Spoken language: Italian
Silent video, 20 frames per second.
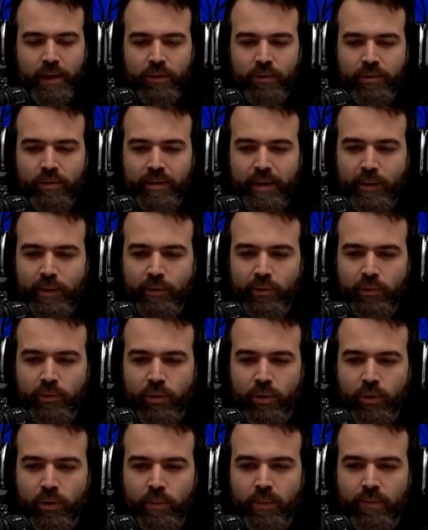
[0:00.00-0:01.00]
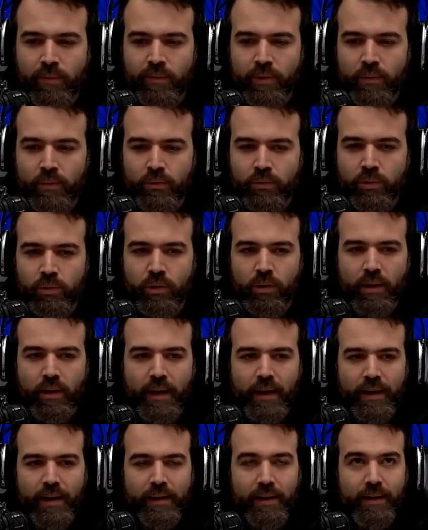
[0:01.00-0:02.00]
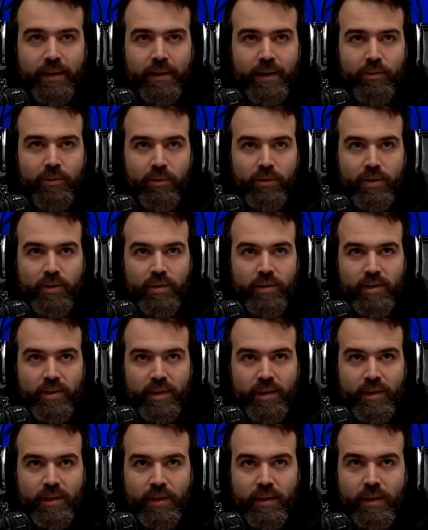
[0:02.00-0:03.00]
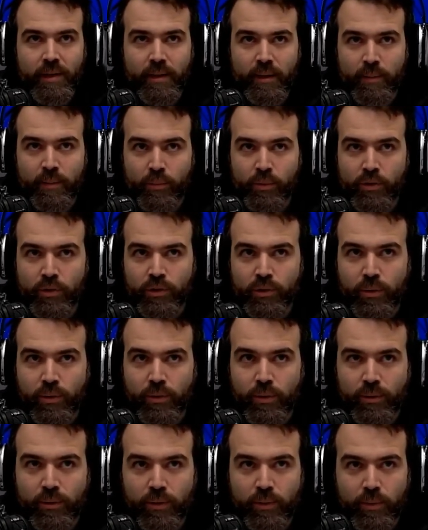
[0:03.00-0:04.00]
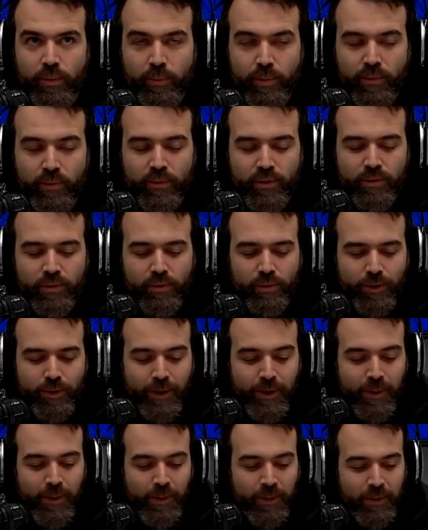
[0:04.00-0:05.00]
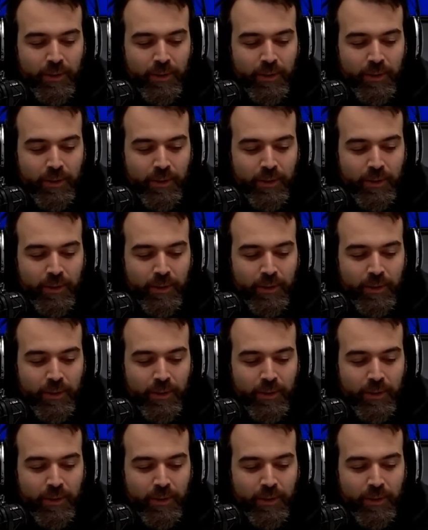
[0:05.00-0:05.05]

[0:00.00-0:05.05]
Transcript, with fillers: Io intanto do il benvenuto a Renato Cristin. Buongiorno, professore.